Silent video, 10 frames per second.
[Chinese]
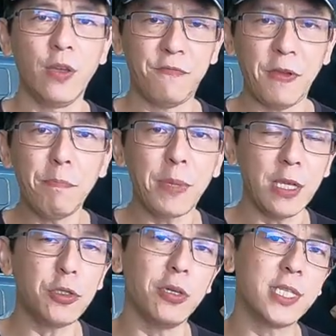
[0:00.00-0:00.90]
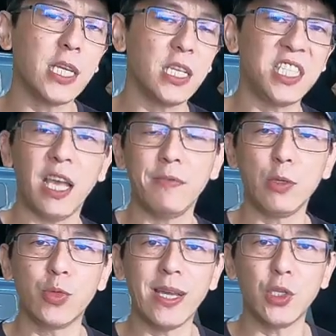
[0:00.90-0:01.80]
分别就有这个 CRV
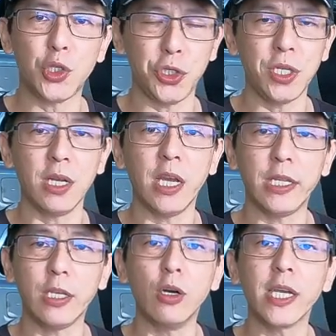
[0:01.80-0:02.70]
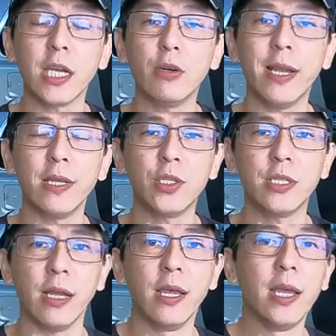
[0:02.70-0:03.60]
五代的实车可以提供给各位来试乘。